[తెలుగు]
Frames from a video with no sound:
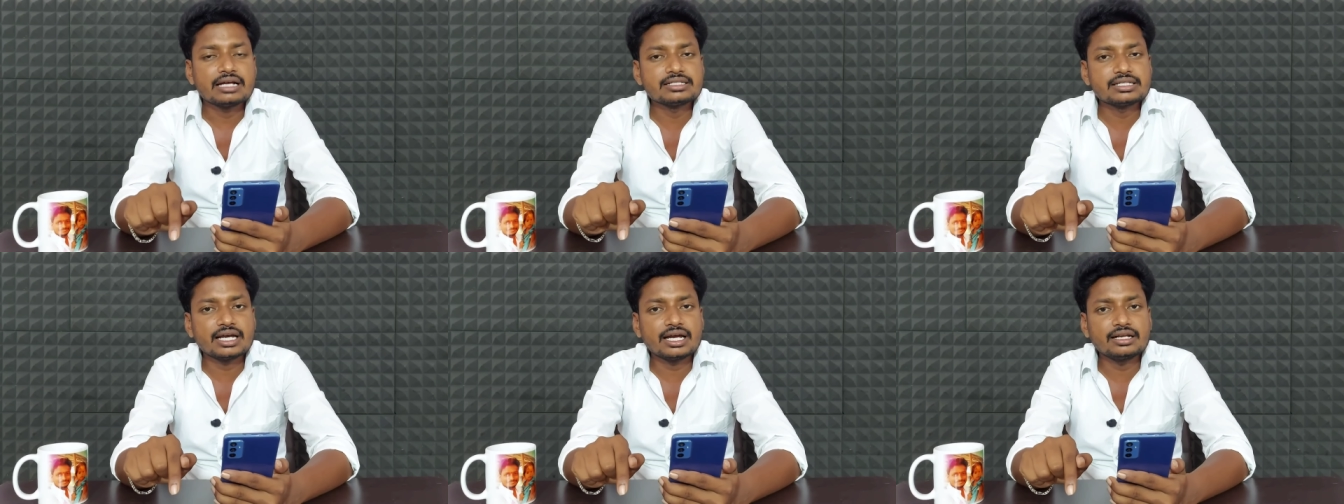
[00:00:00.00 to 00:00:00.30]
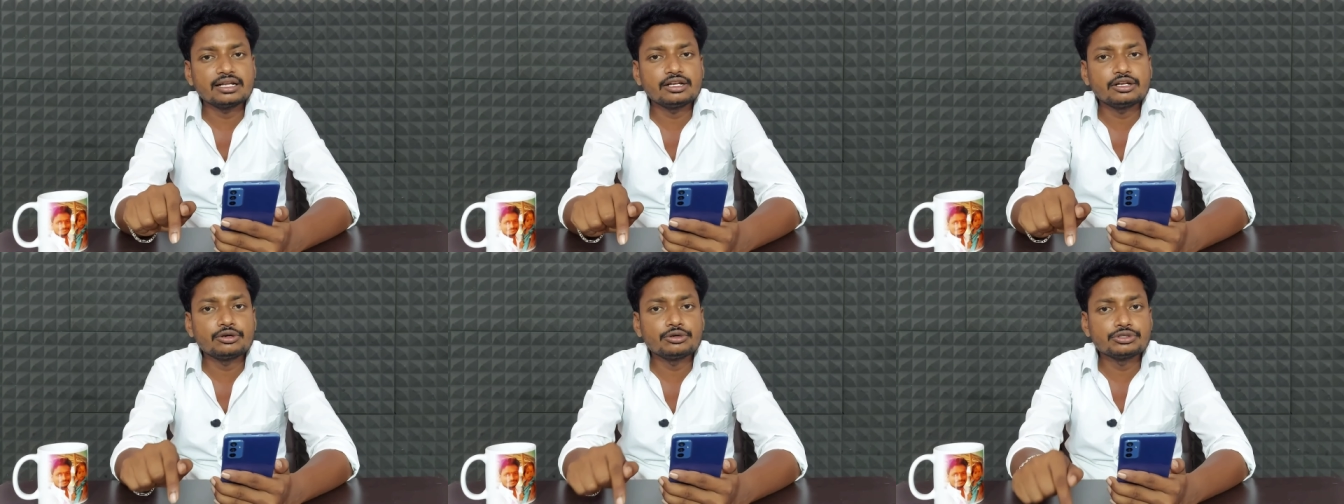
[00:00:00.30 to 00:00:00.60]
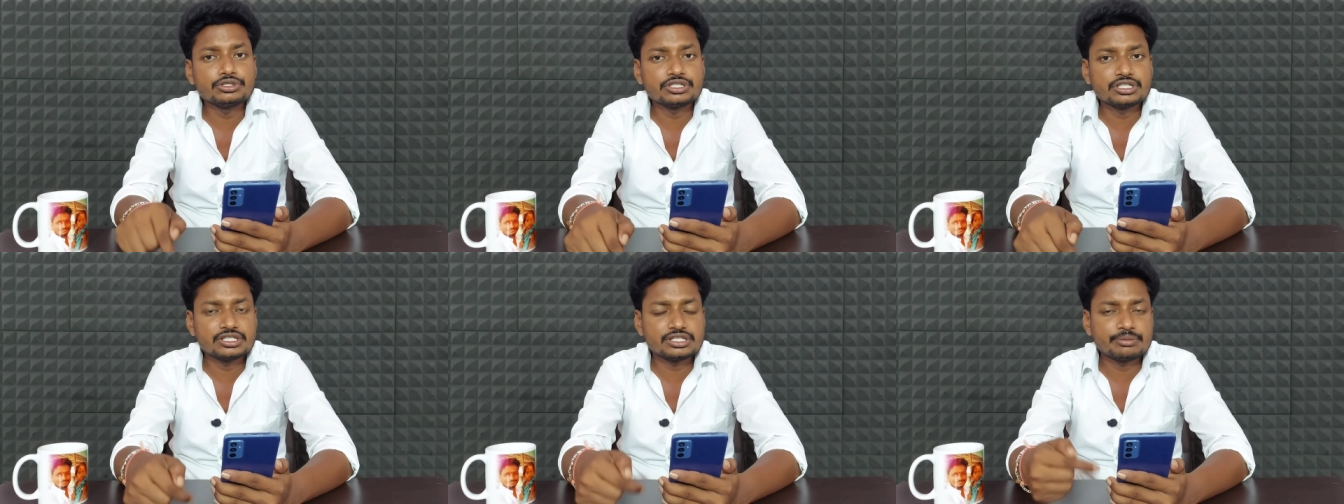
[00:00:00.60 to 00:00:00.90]
ఆ ఛానల్లో
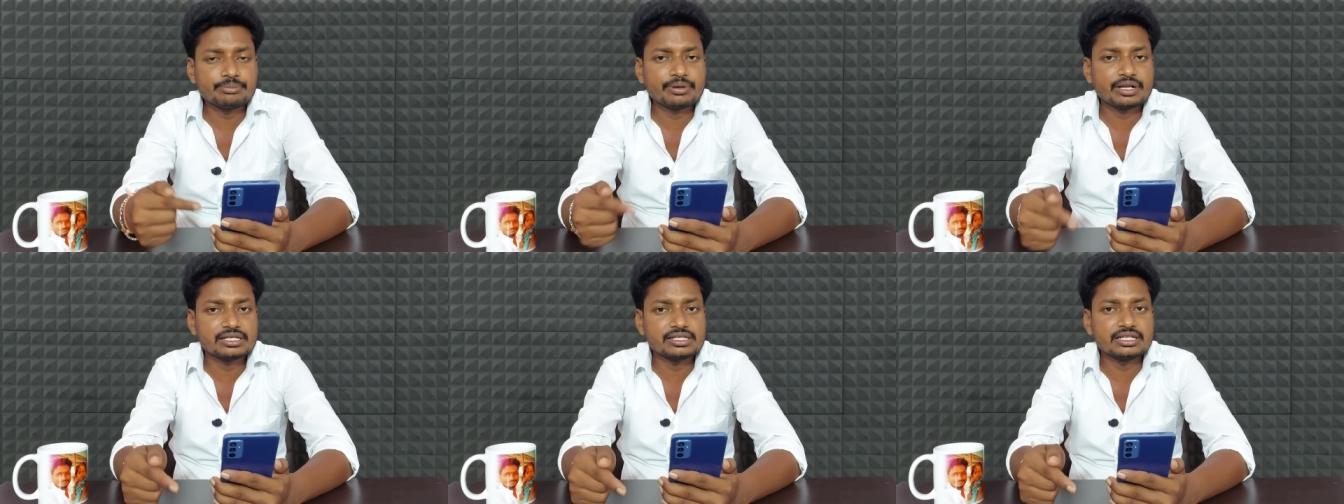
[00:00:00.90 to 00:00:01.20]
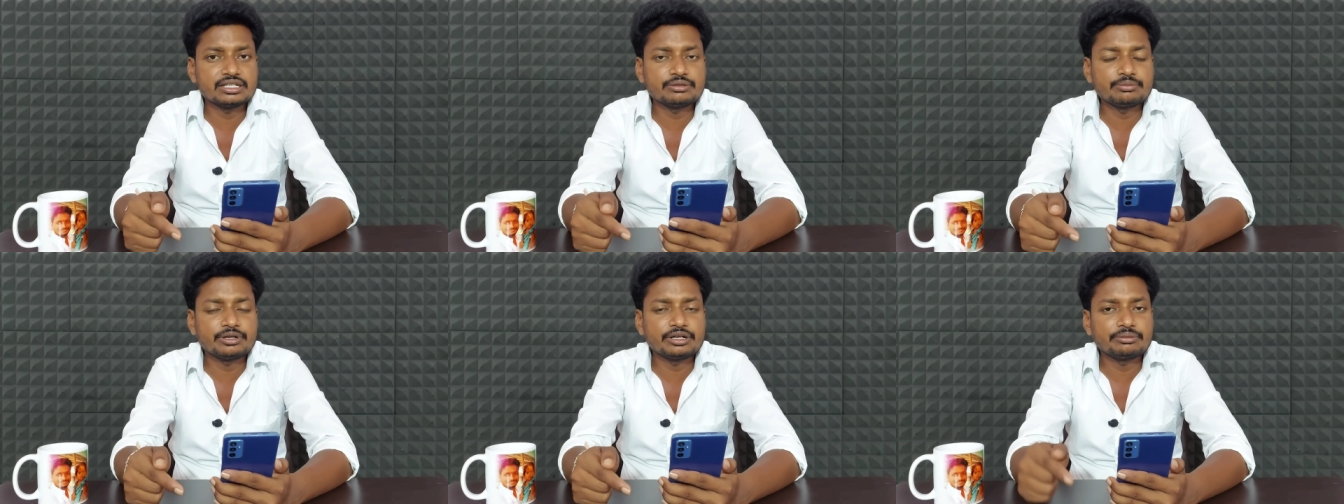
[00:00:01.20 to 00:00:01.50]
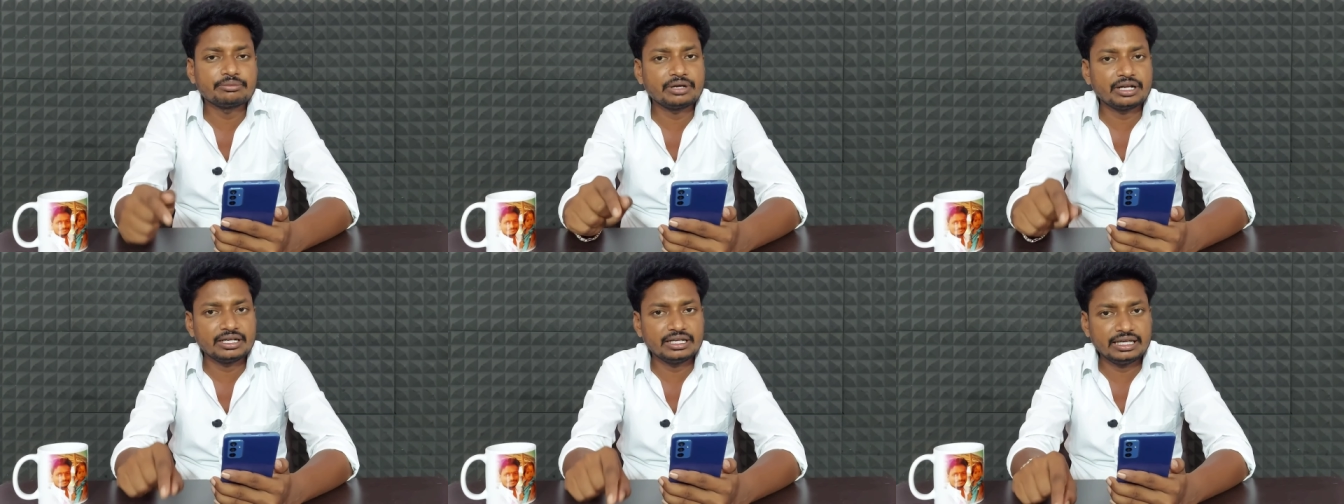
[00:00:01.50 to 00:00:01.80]
వచ్చేసి ప్రజెంట్
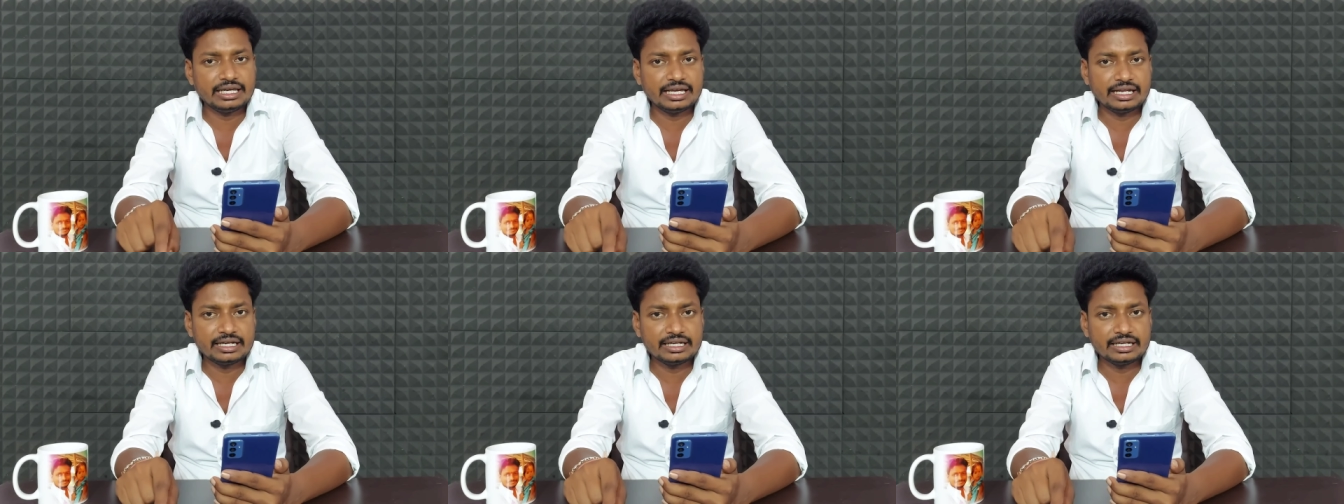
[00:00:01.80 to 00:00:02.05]
మనం మనీ